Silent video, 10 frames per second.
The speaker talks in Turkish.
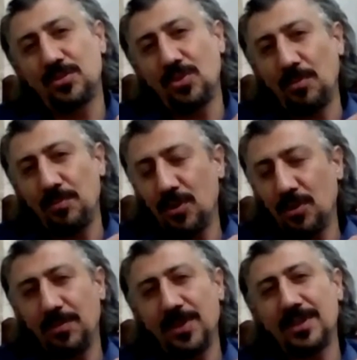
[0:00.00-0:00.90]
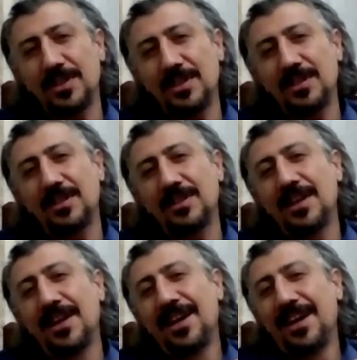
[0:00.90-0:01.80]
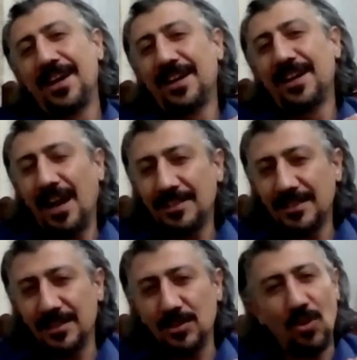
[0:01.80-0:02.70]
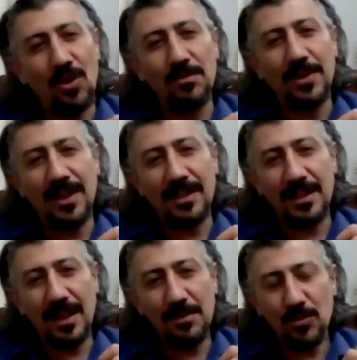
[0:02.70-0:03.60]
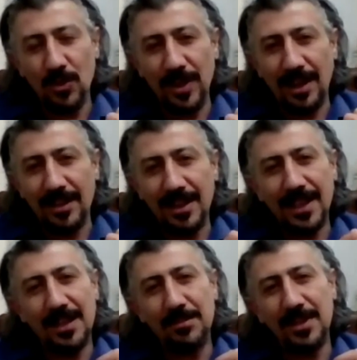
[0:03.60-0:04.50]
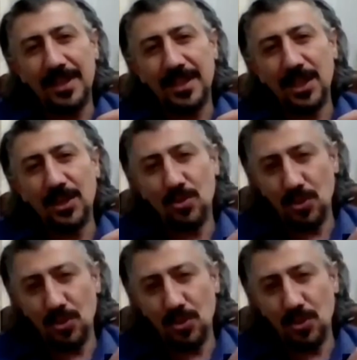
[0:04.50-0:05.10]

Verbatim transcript: çok büyük bir e, rahatsızlık olmadan da bugüne kadar gelebildik diye